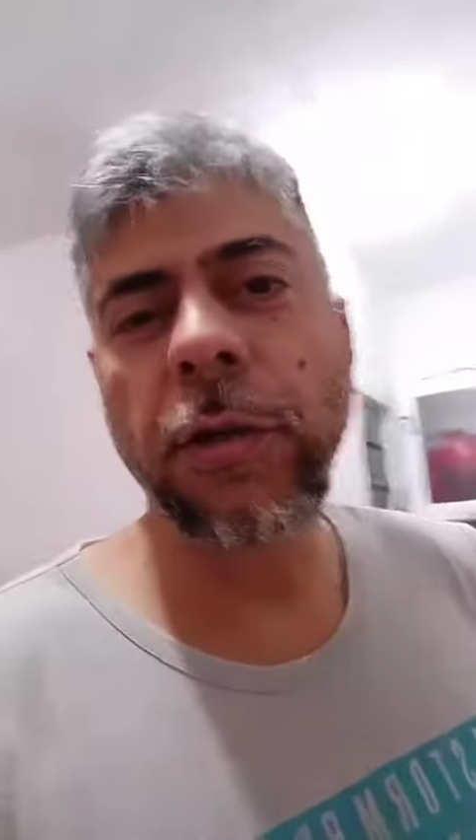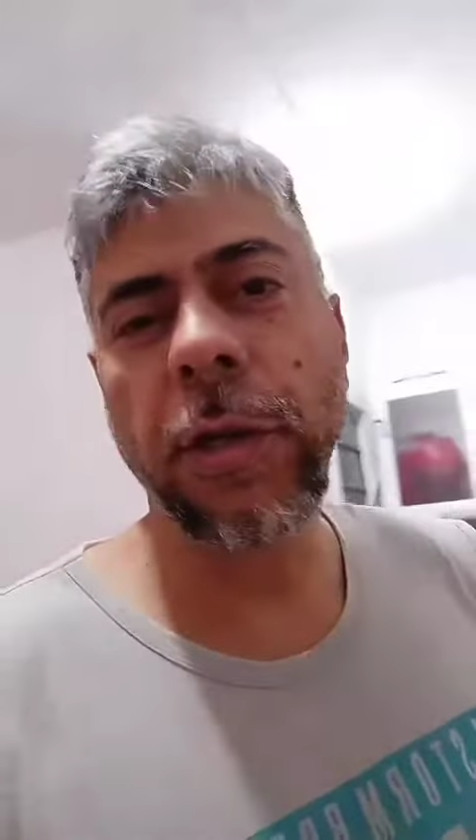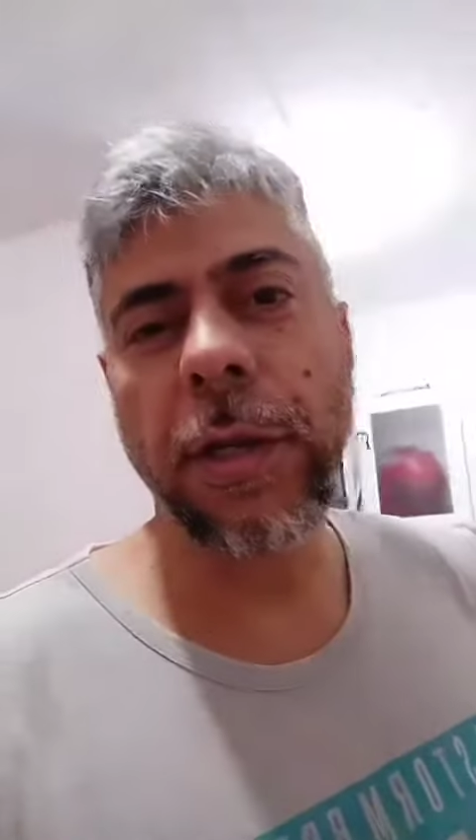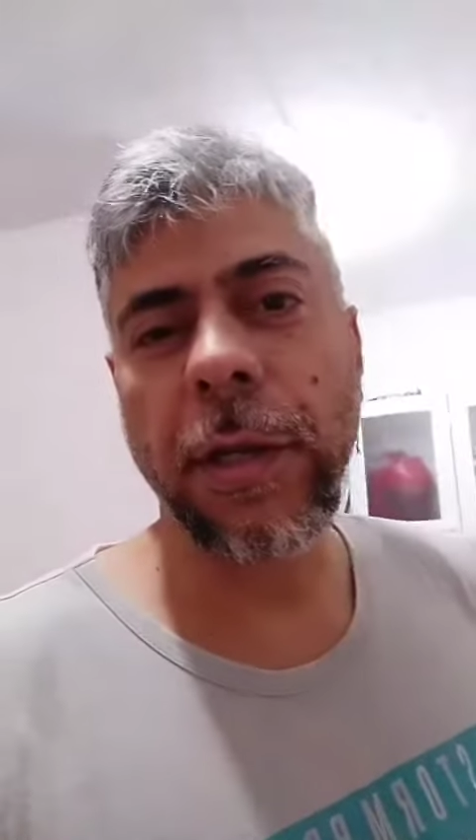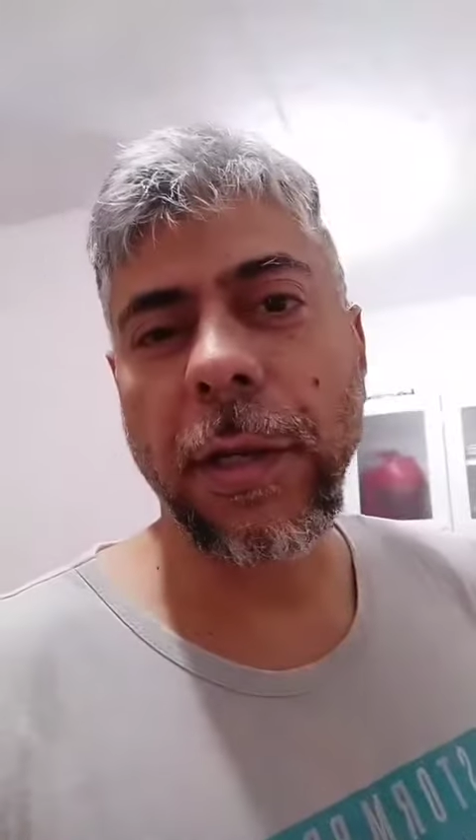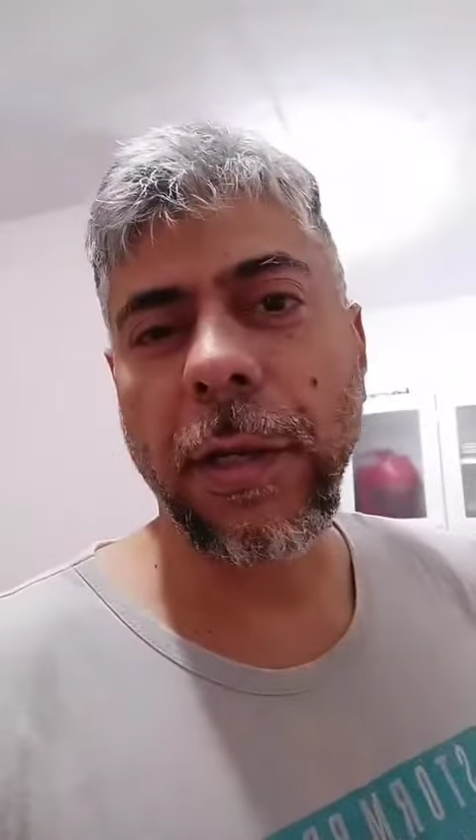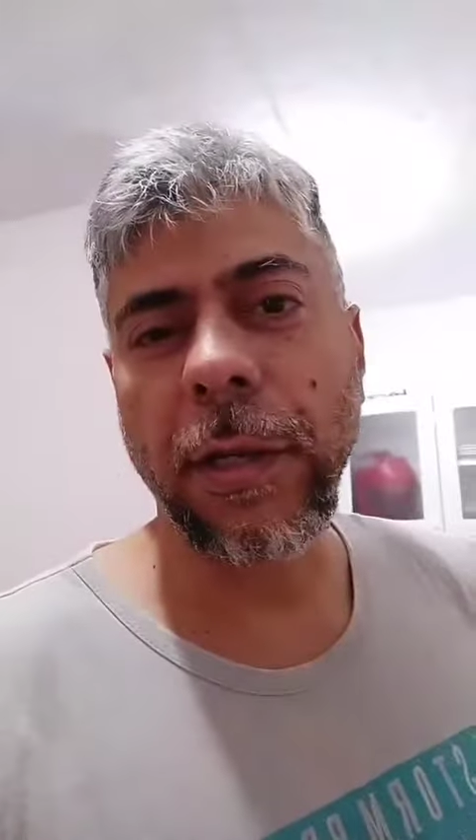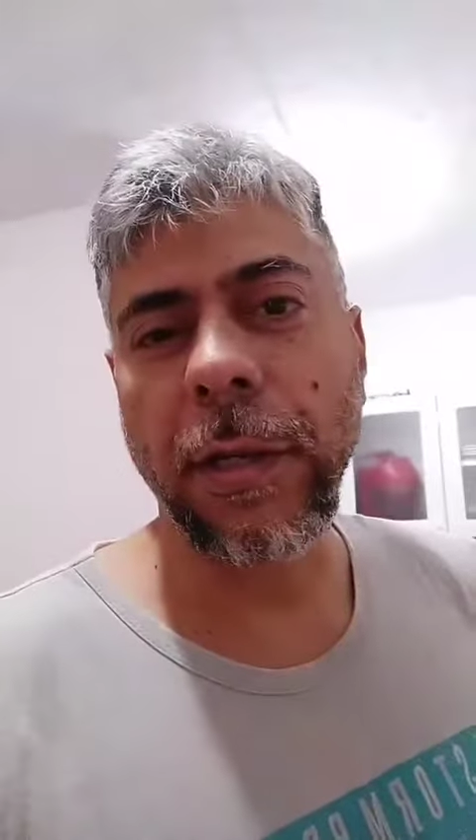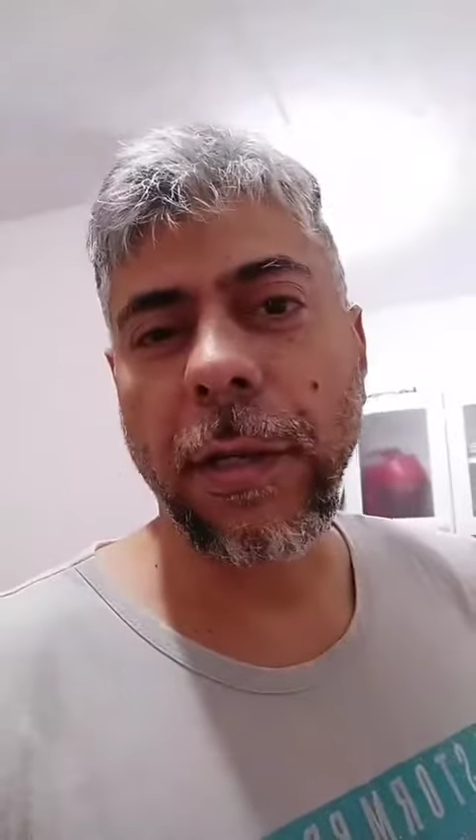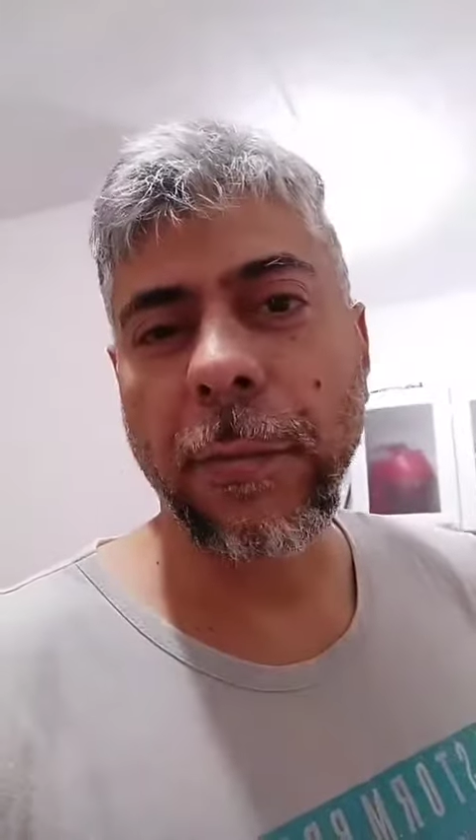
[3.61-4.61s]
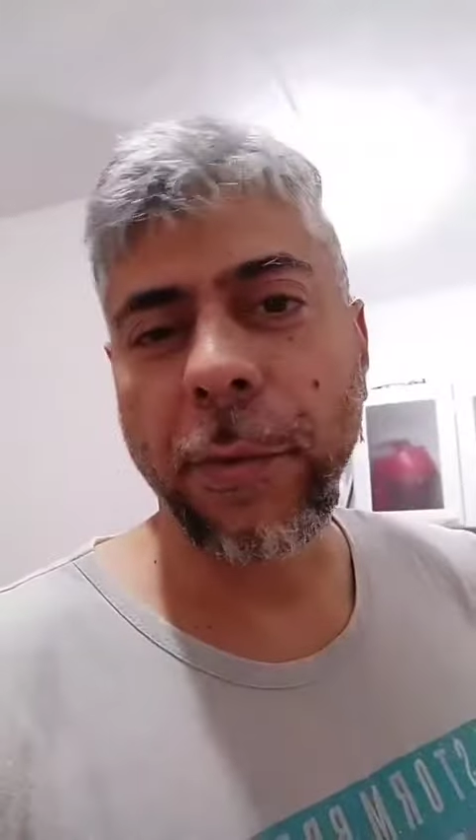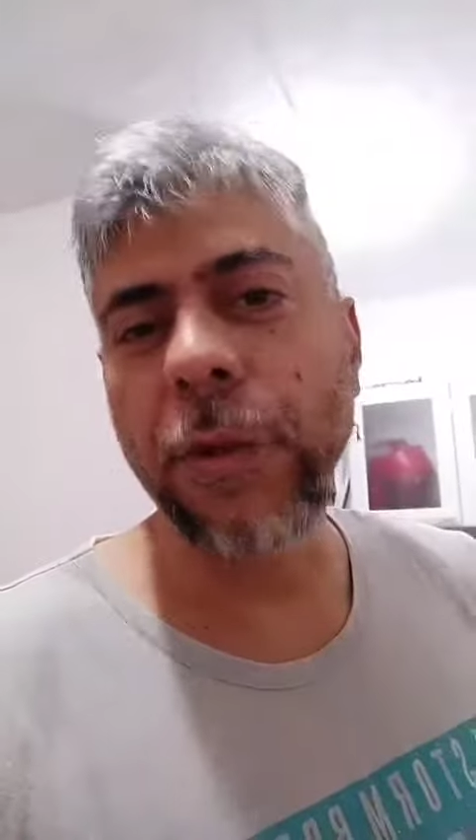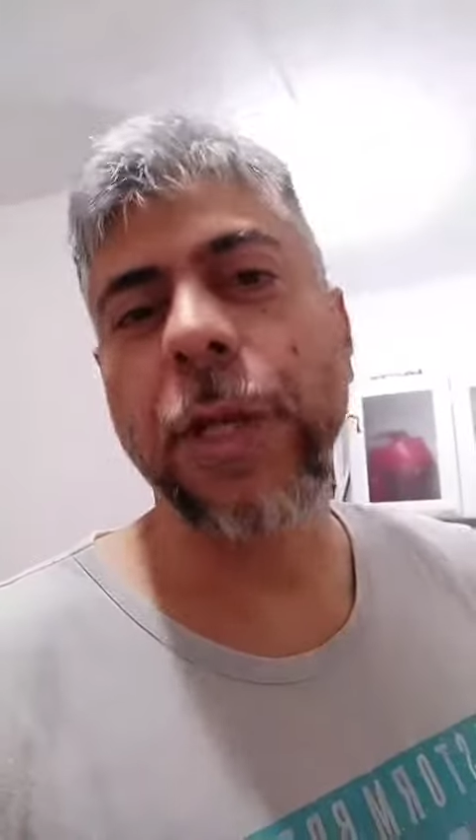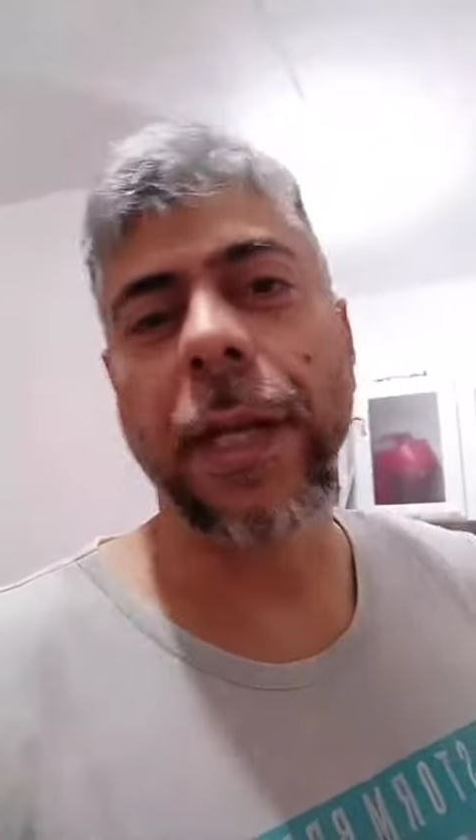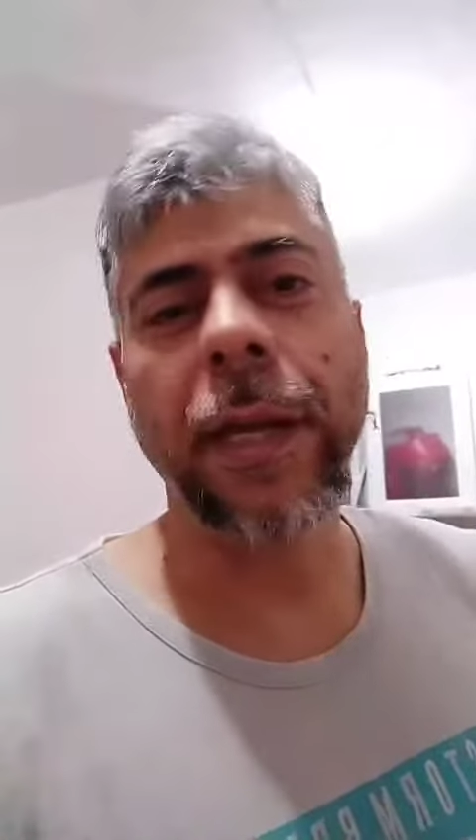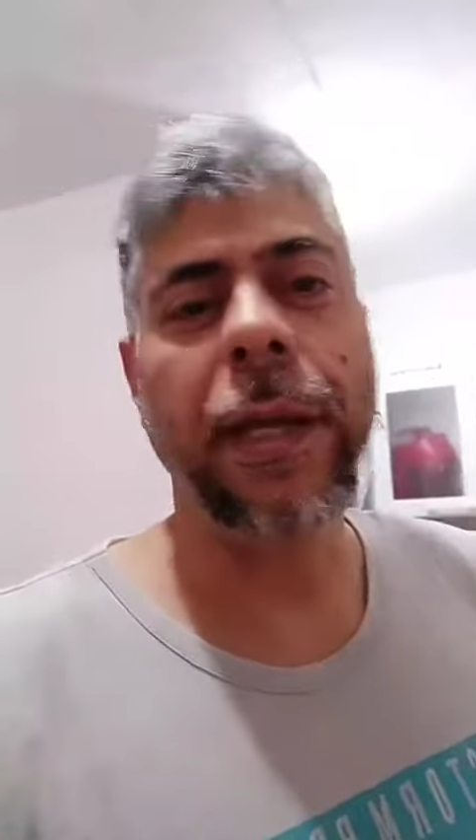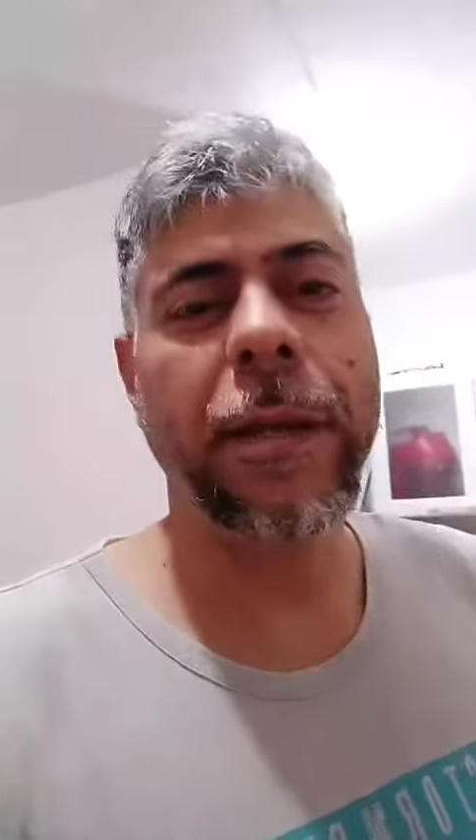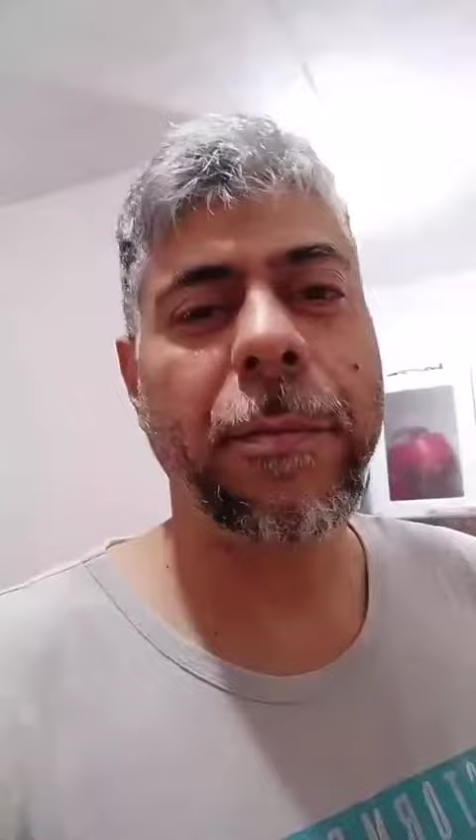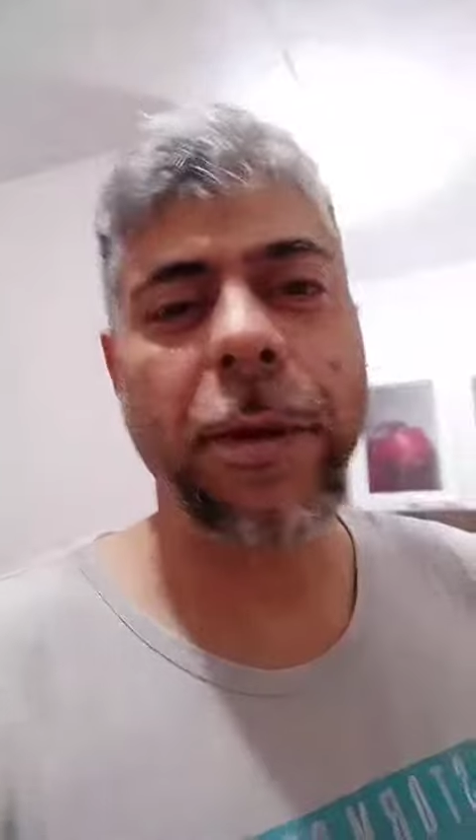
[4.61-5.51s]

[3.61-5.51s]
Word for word: de pudim, né?